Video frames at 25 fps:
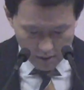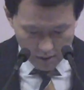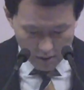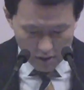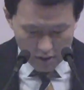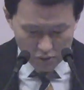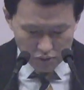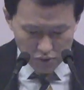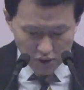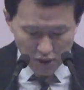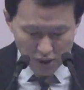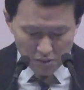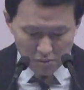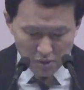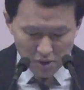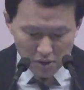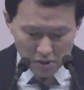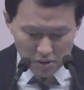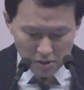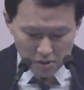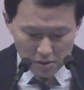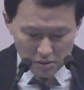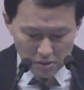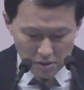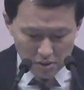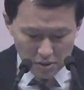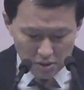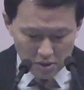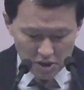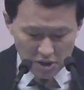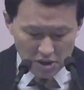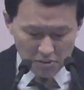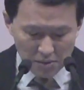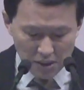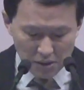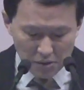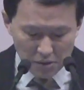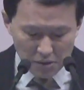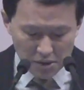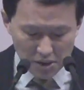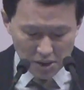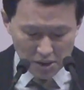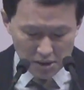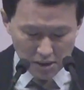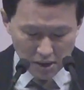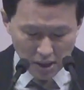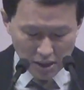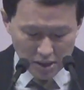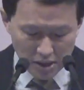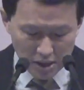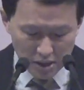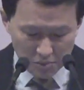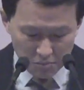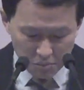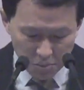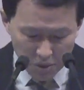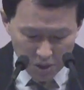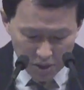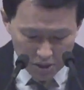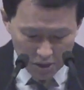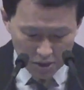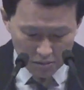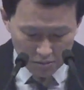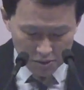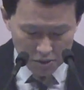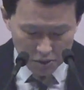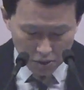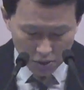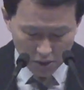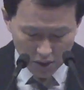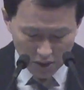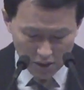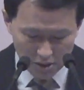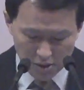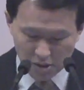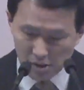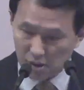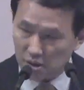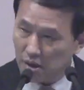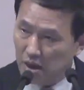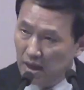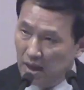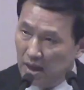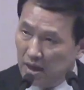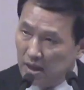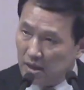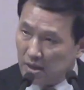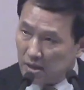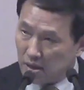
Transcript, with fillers: 그래서 우리가 뭐 의심하는 것이 아니라 이 믿음 속에서